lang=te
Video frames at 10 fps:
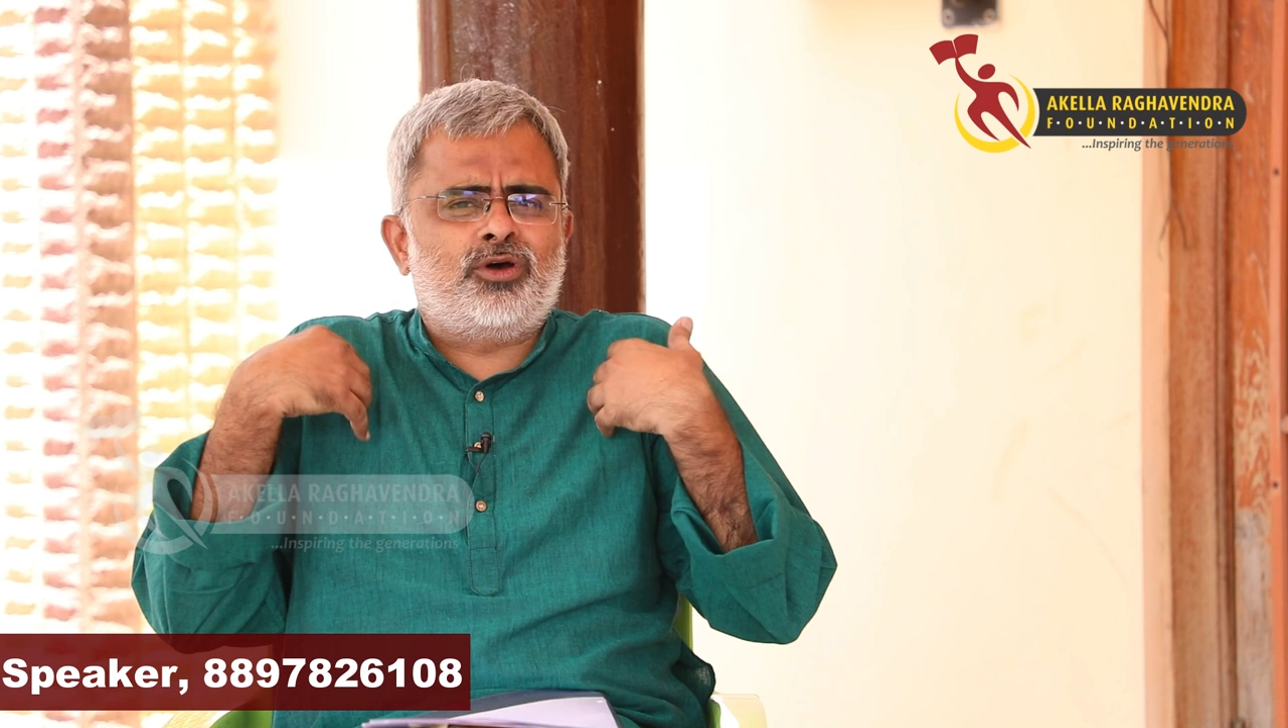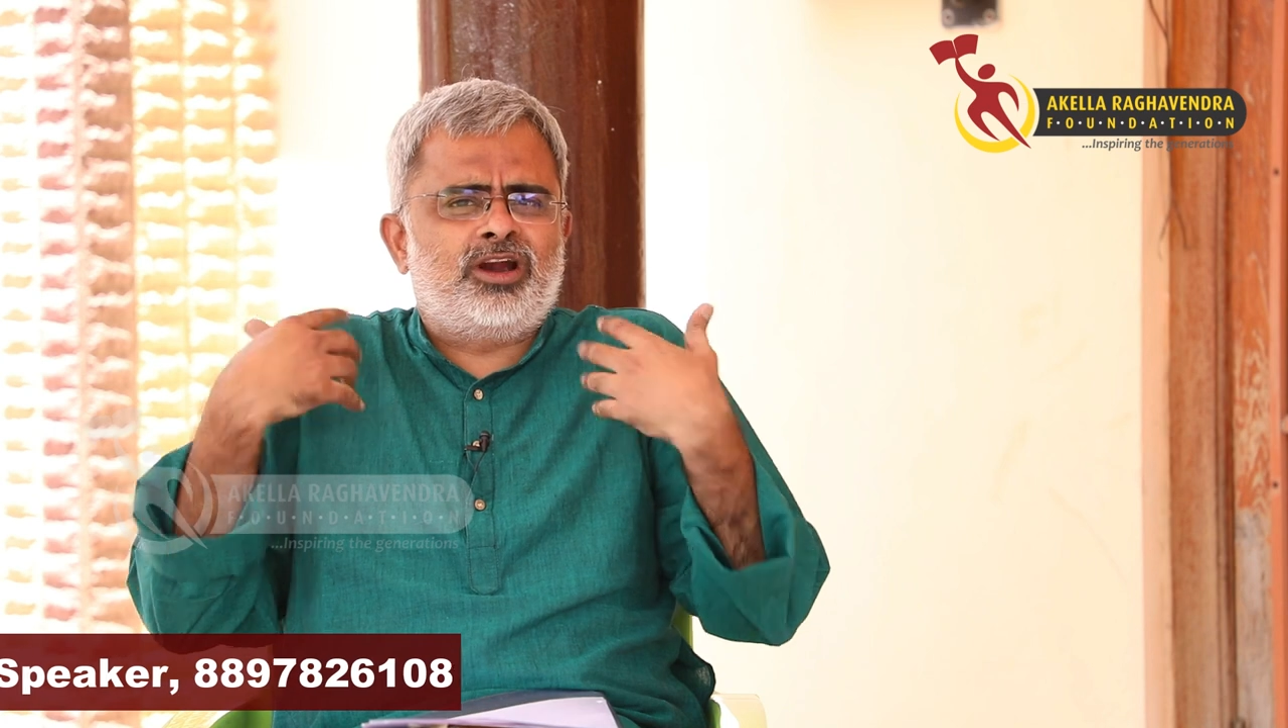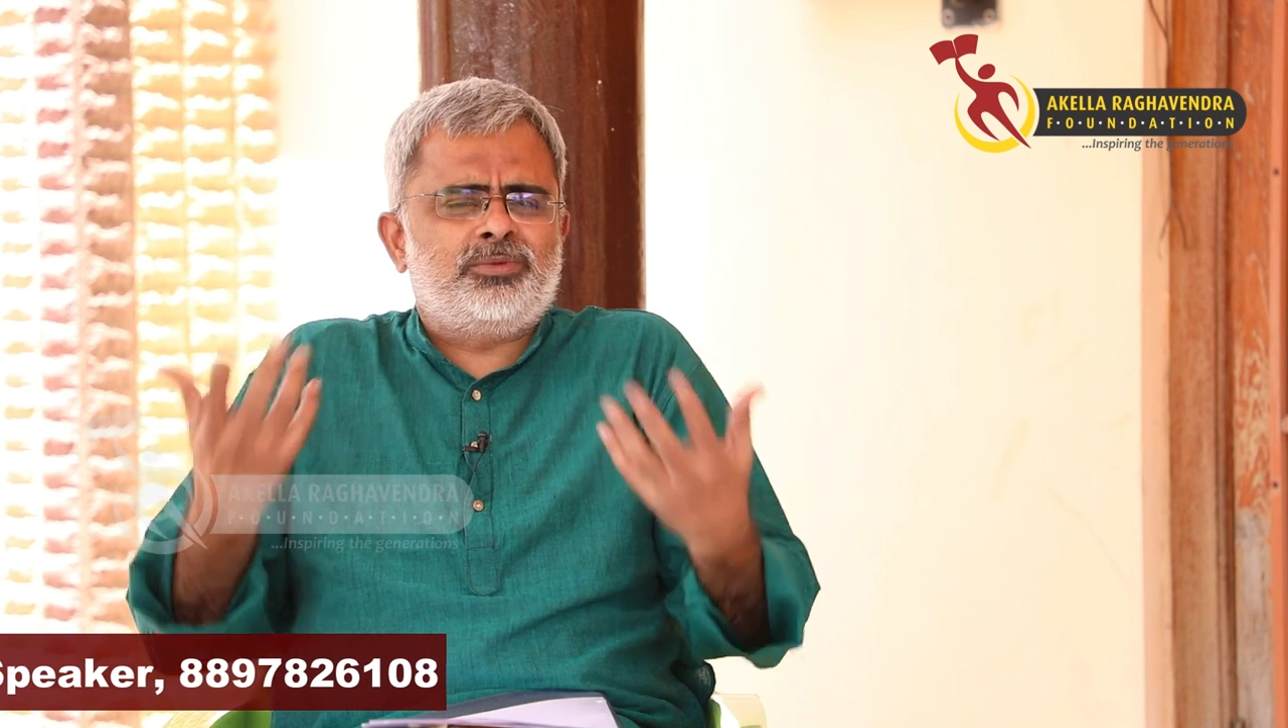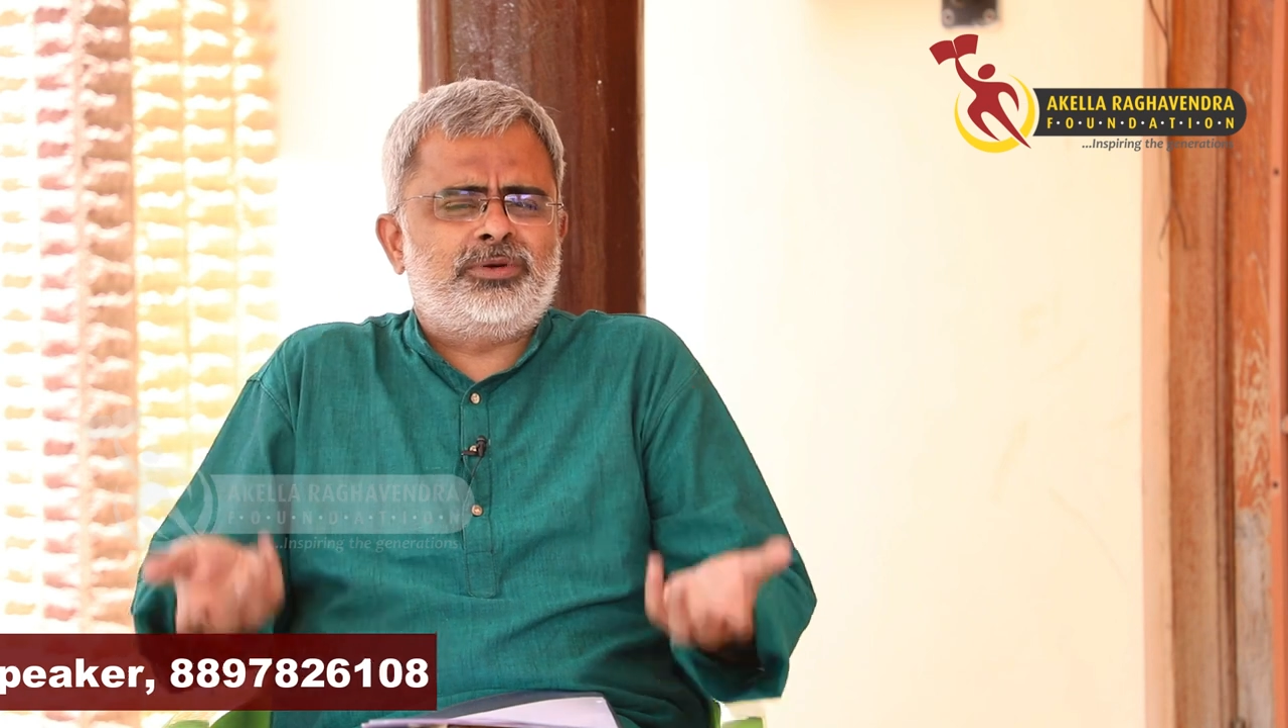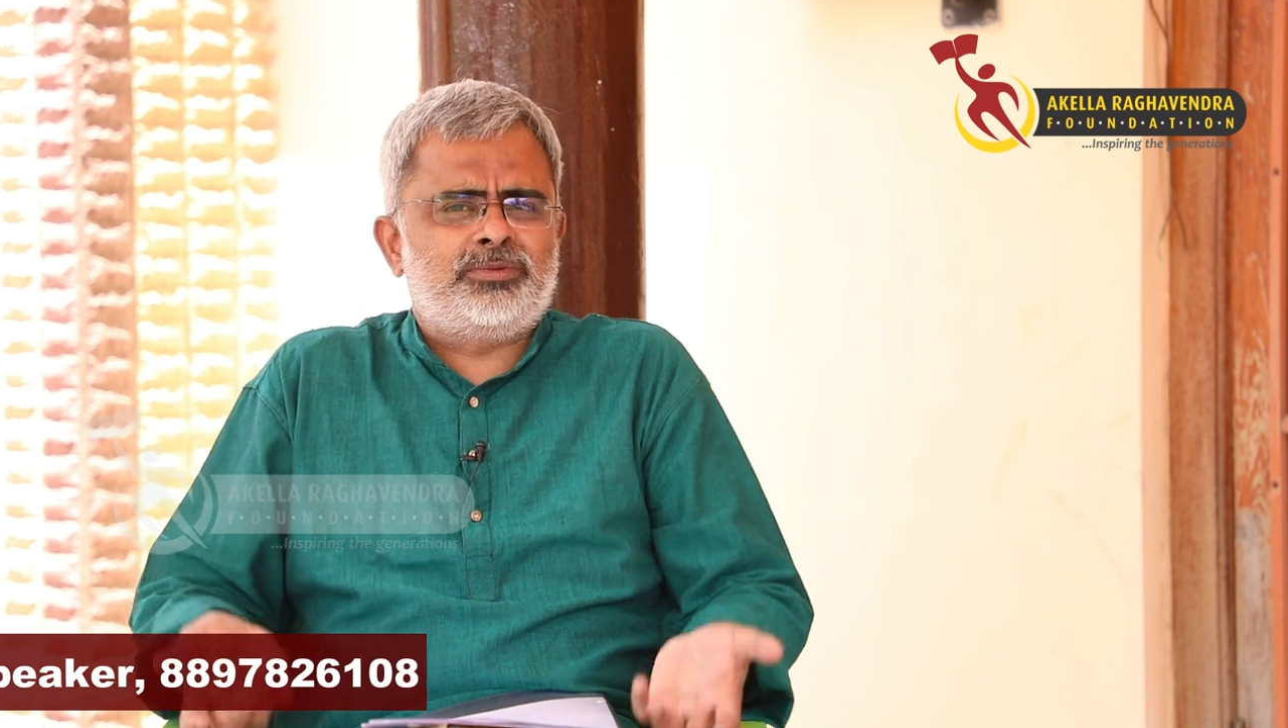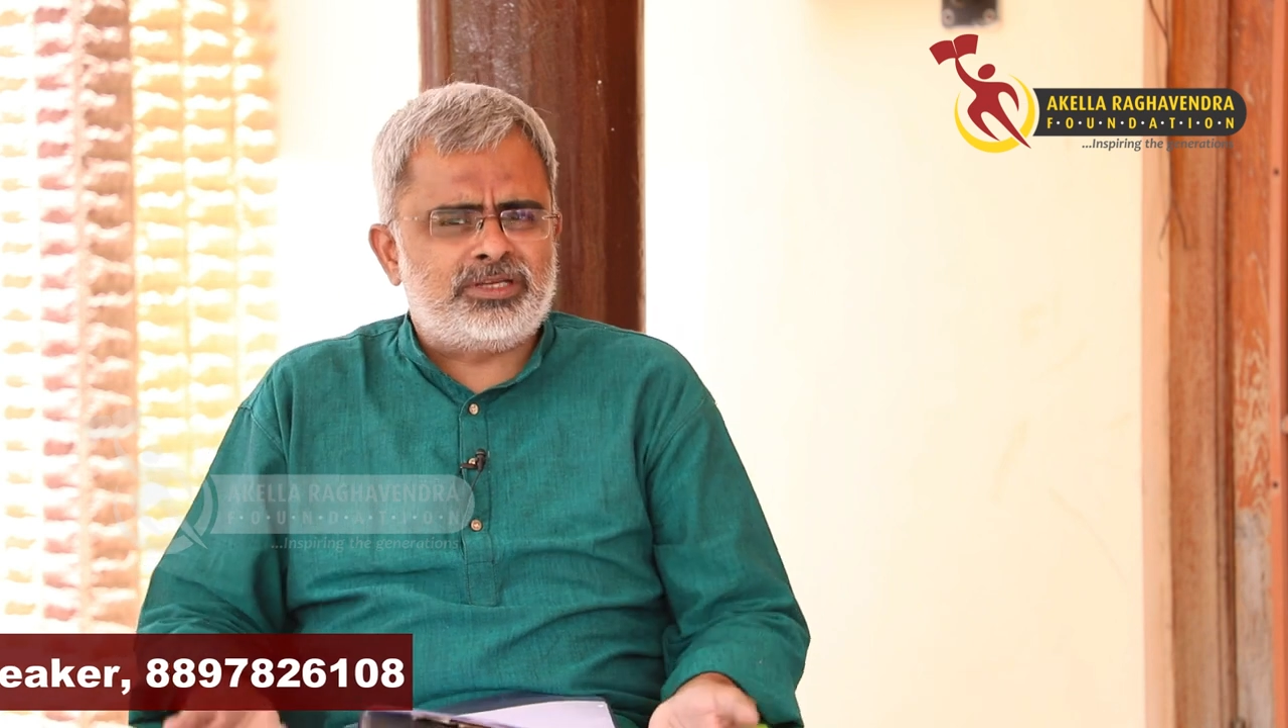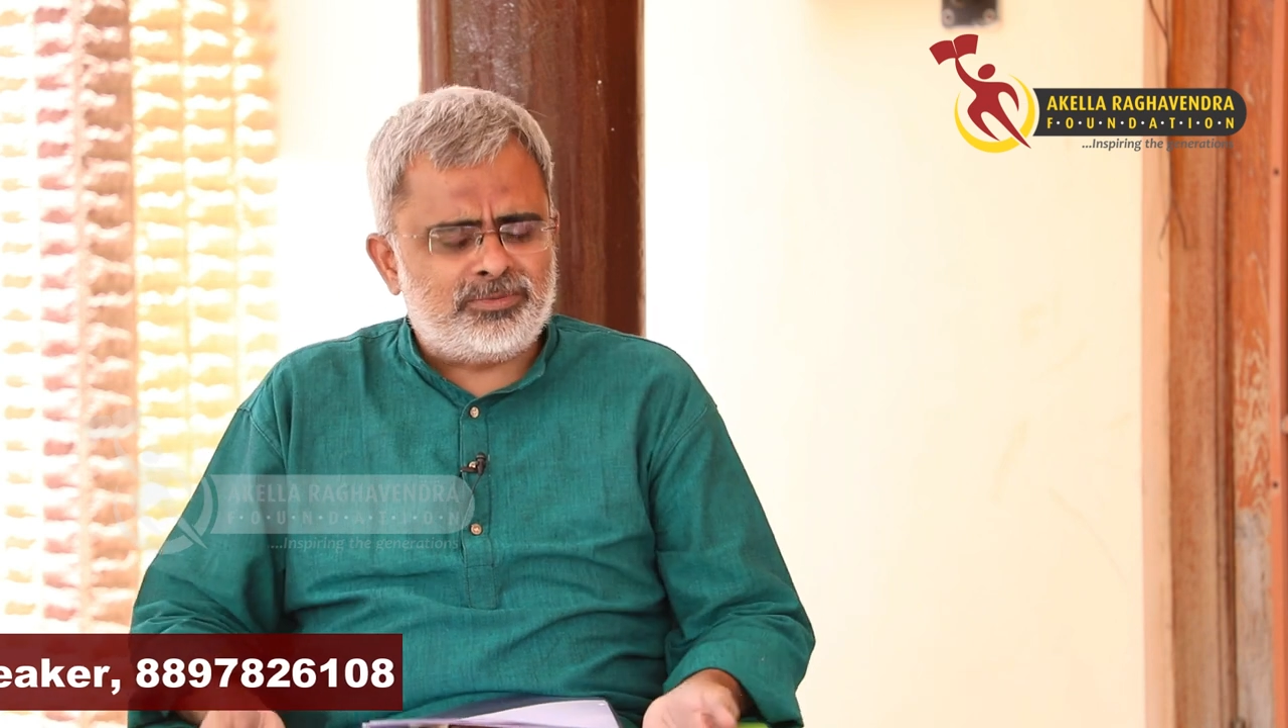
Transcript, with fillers: పోరాట పట్టం